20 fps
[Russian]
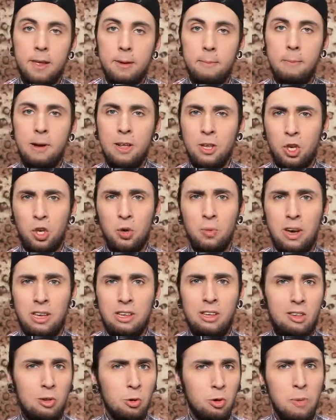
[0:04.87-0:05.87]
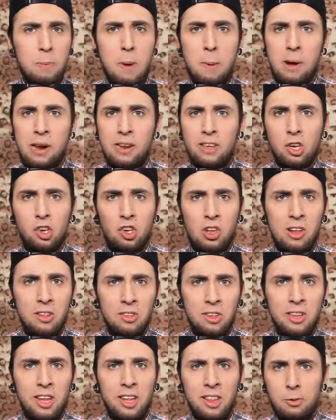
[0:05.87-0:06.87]
Блин, чувак, если у тебя маленький член,
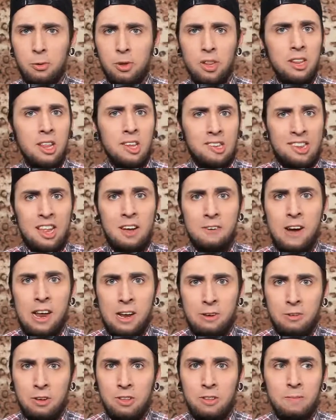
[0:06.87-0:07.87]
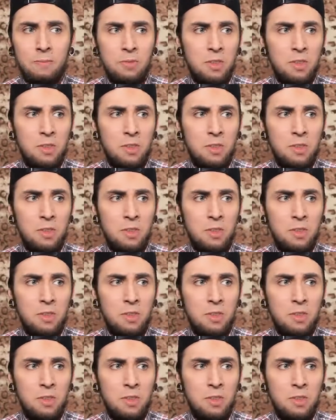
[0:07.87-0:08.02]
не надо его на нас наваливать.